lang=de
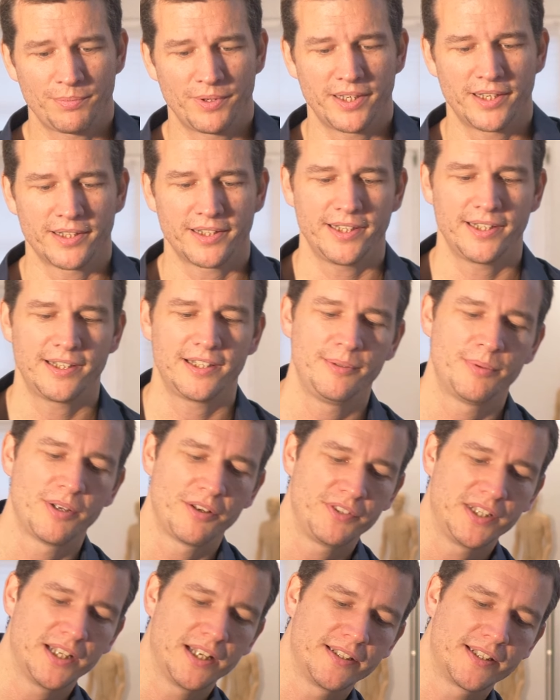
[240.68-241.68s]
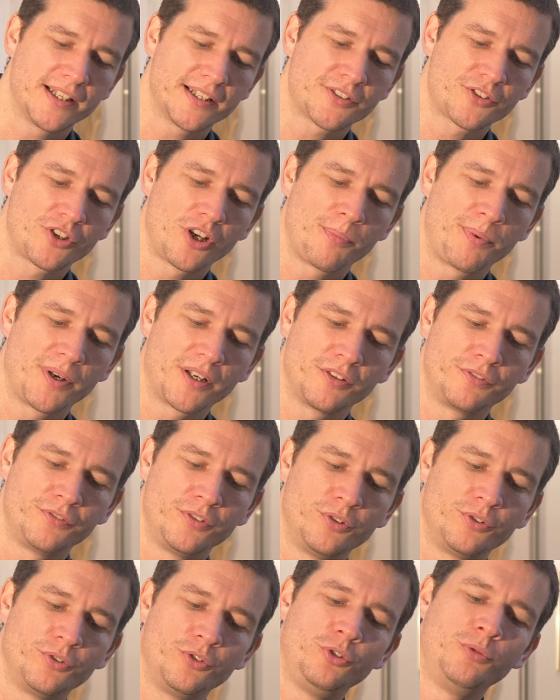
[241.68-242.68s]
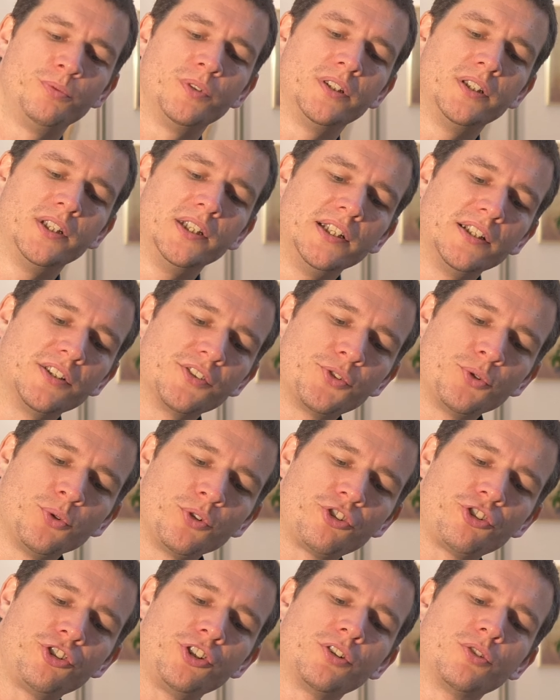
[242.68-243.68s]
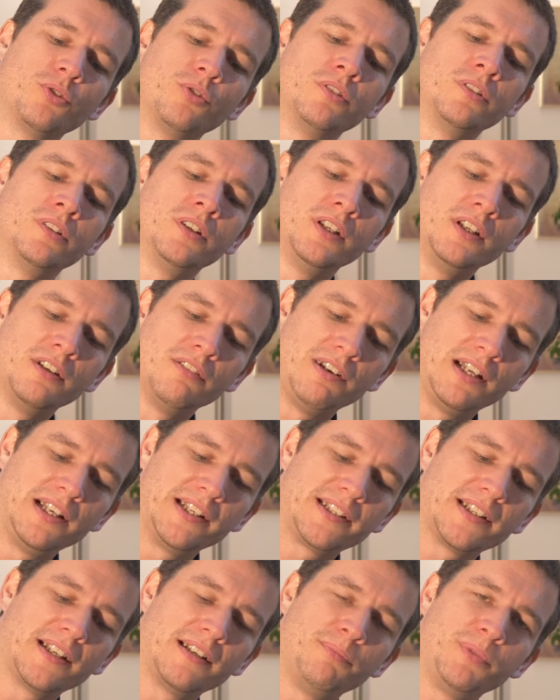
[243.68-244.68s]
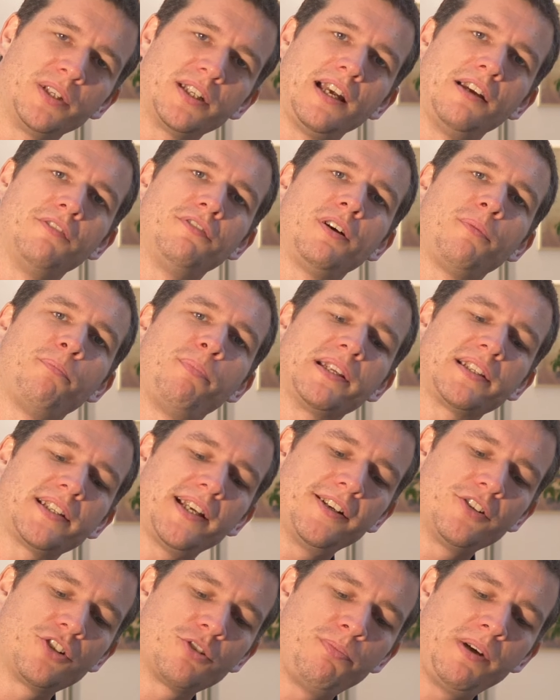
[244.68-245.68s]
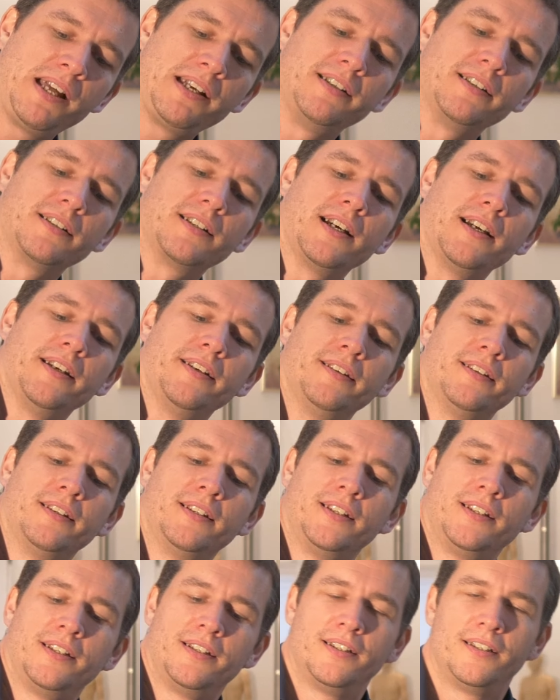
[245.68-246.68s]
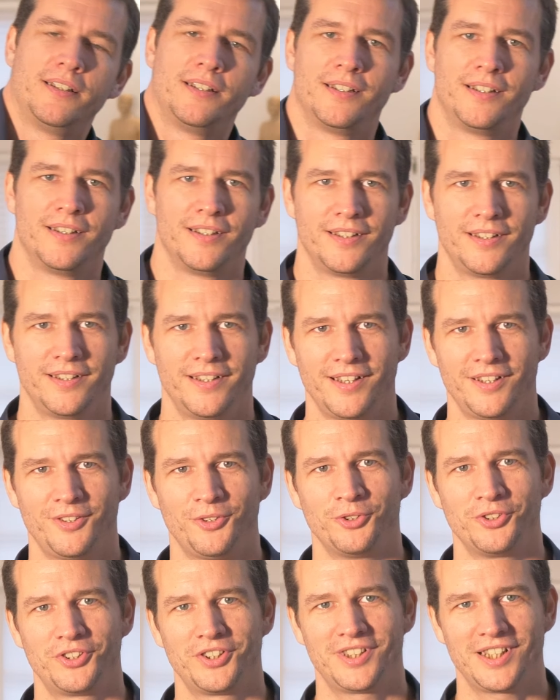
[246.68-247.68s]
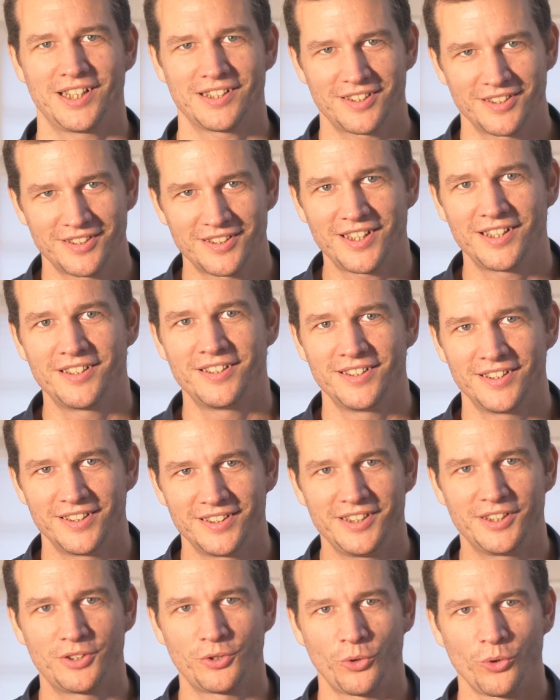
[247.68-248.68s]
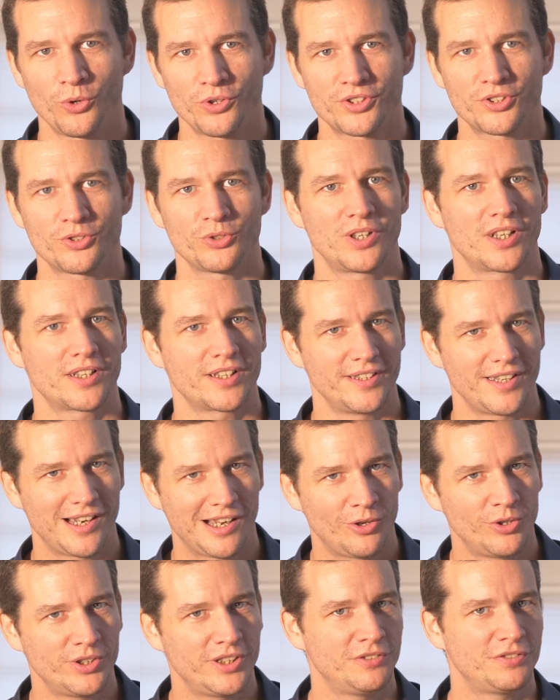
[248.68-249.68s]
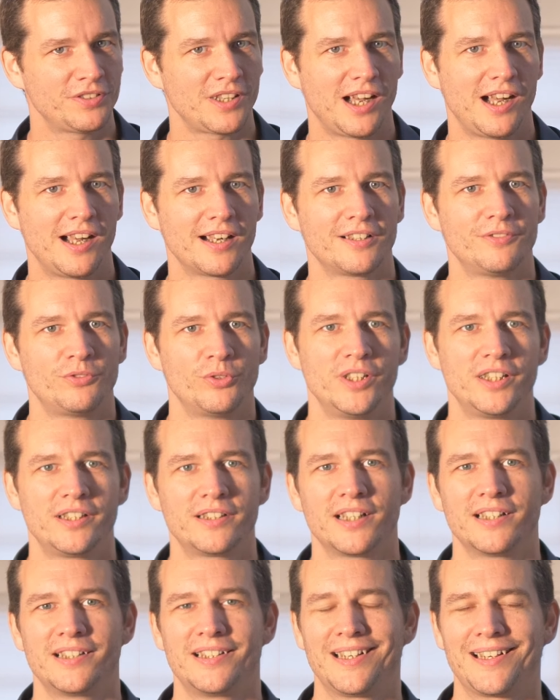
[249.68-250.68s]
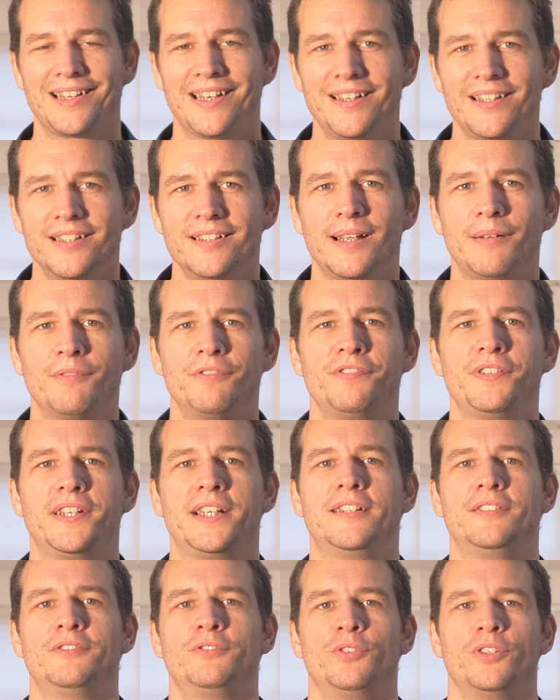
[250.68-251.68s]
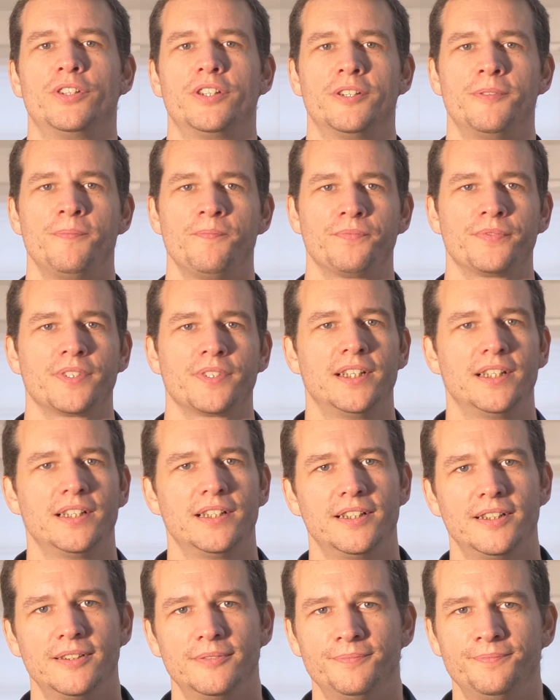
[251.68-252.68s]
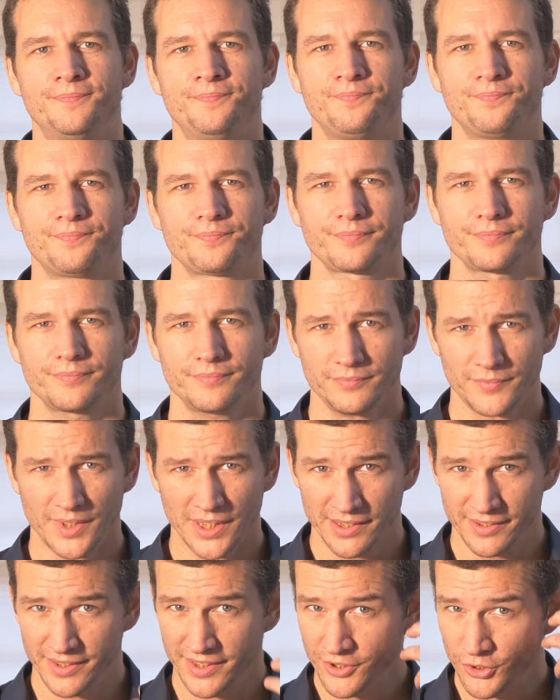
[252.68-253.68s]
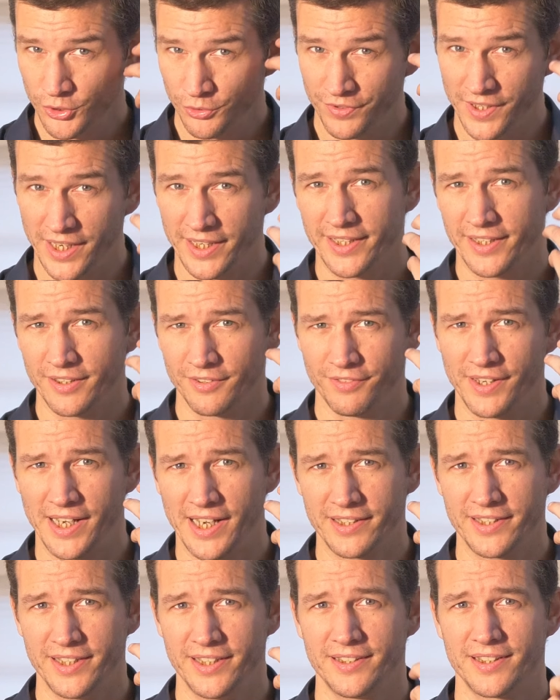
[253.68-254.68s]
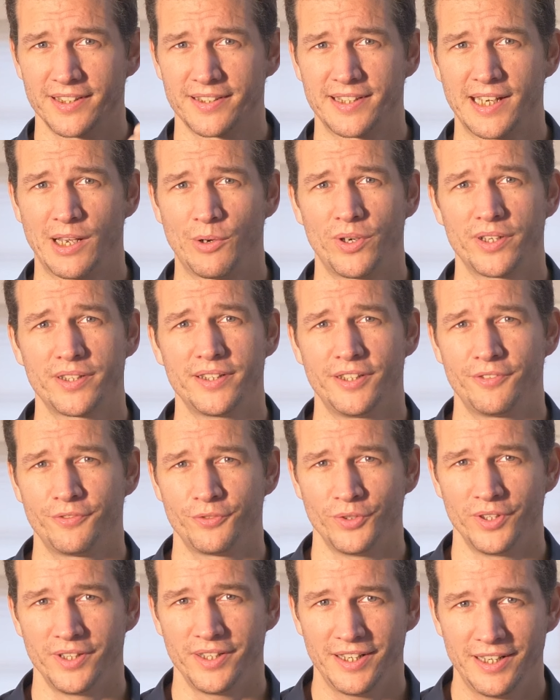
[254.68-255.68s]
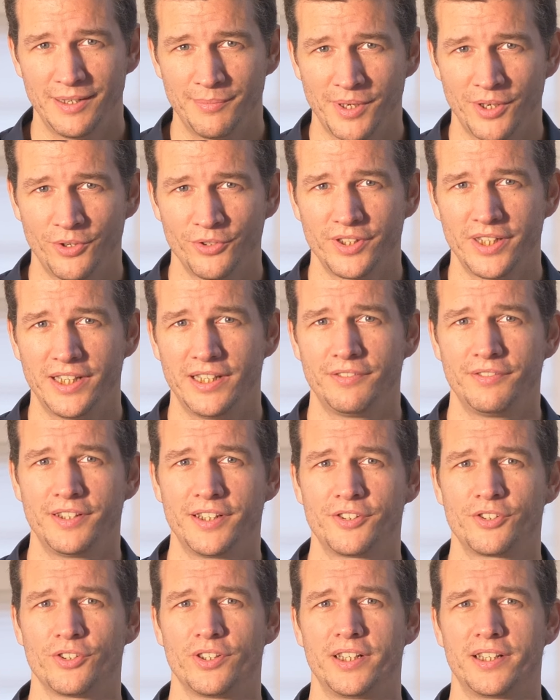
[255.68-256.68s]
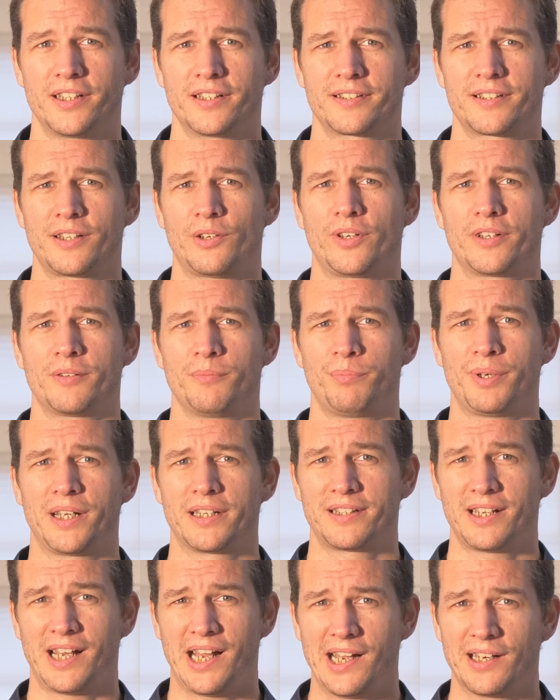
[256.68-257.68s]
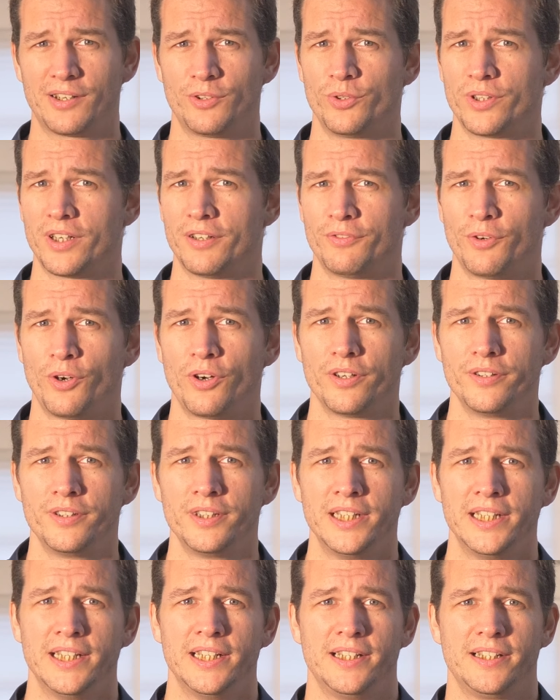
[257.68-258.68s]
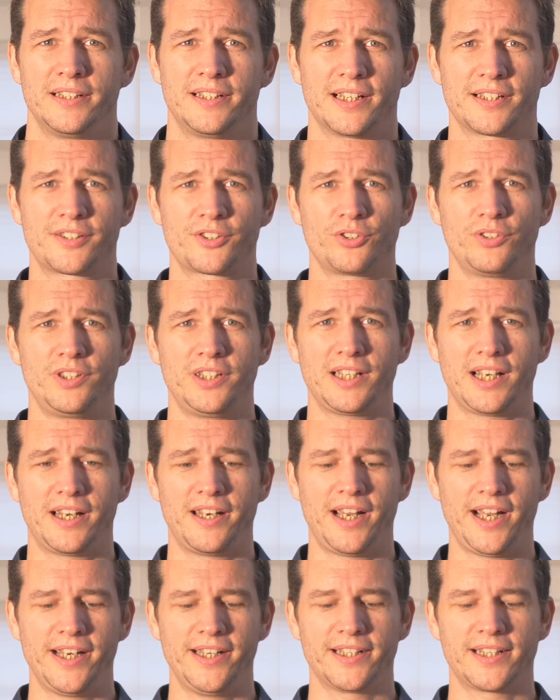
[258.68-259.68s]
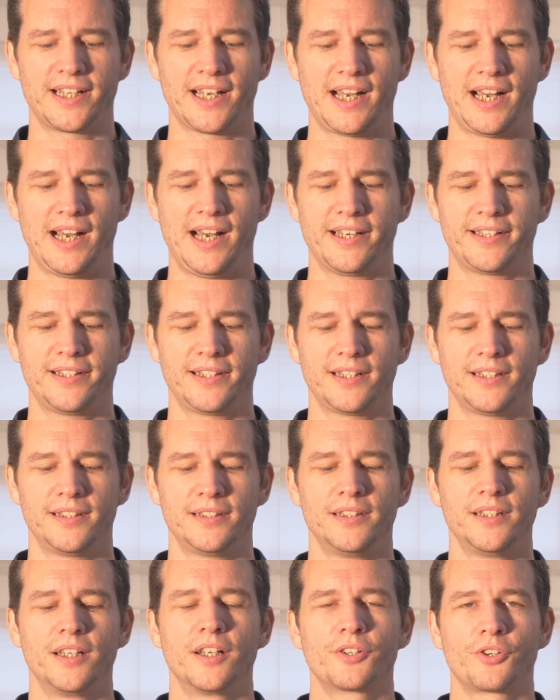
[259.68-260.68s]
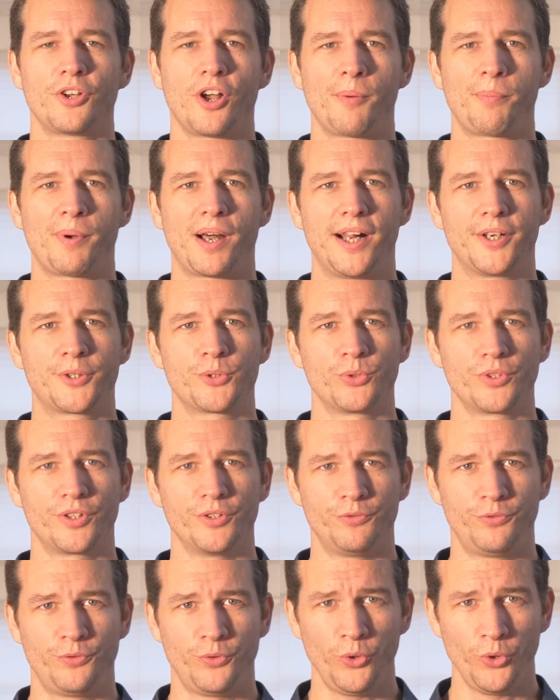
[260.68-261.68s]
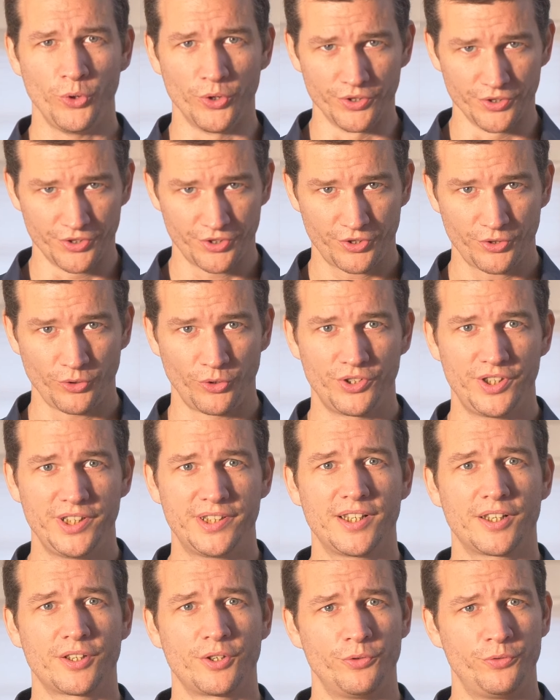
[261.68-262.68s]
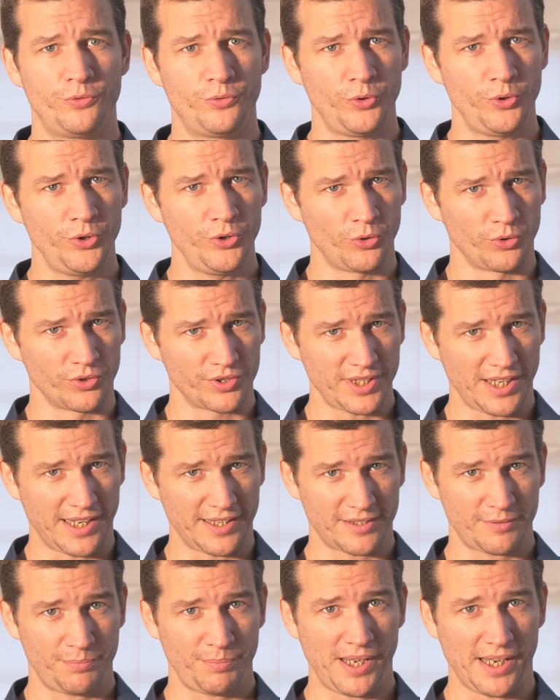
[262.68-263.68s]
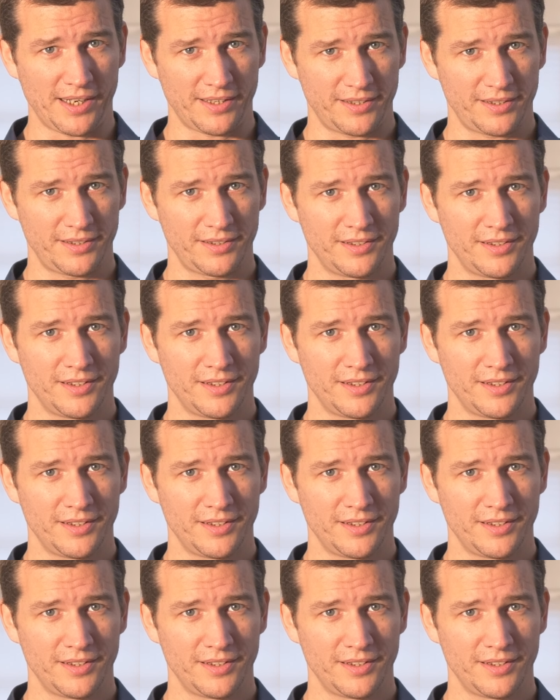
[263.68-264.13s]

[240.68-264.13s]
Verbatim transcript: man, dann gehe ich lieber wieder in das Körpergefühl und übe so weil ich dann mich einfach besser entspannen kann. Ja, und das ist dann die Krux oder genau die Frage, wo ich dann dringend empfehlen würde, ähm, sich zu vergegenwärtigen, das dauert nicht für immer und ewig, sondern das dauert ein paar Tage oder Wochen, dass du dich an eine geradere Körperhaltung gewöhnst. Und dieser Gewöhnungsaspekt,